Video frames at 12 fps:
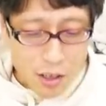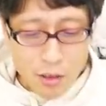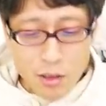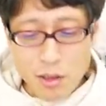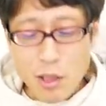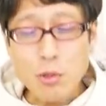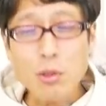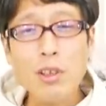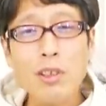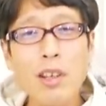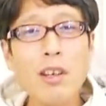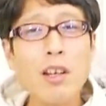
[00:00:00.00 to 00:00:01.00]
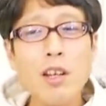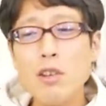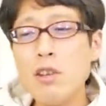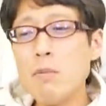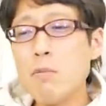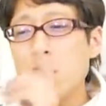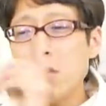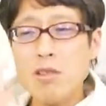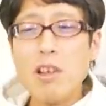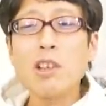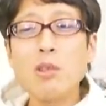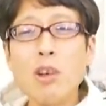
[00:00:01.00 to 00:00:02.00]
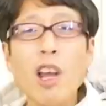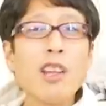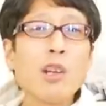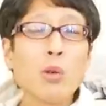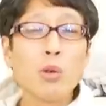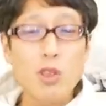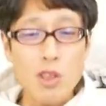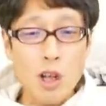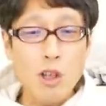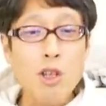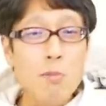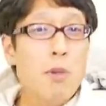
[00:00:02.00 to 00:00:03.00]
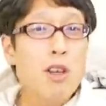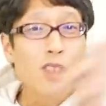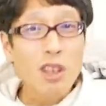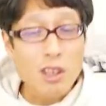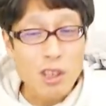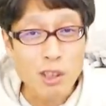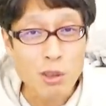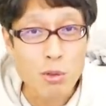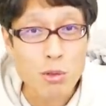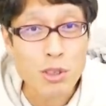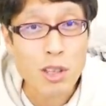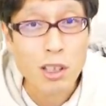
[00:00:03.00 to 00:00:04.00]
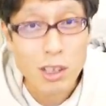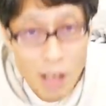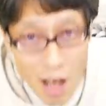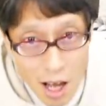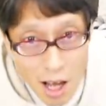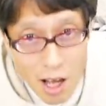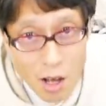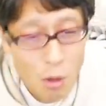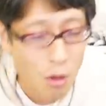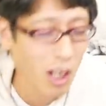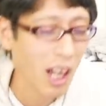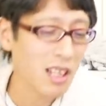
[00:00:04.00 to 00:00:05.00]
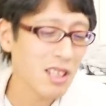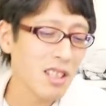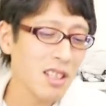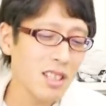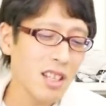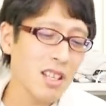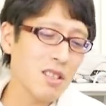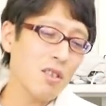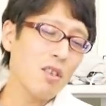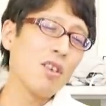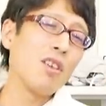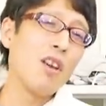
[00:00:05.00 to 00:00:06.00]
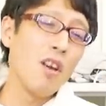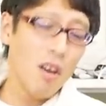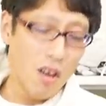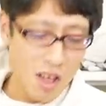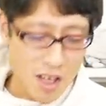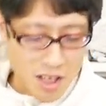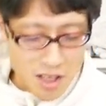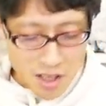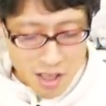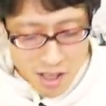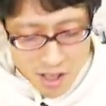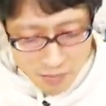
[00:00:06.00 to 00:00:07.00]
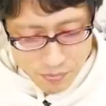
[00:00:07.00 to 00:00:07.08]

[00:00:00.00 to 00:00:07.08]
だってさ、それで任命した人が変なことしたら任命責任っていうくせにね、おかしいでしょうよ。ええ？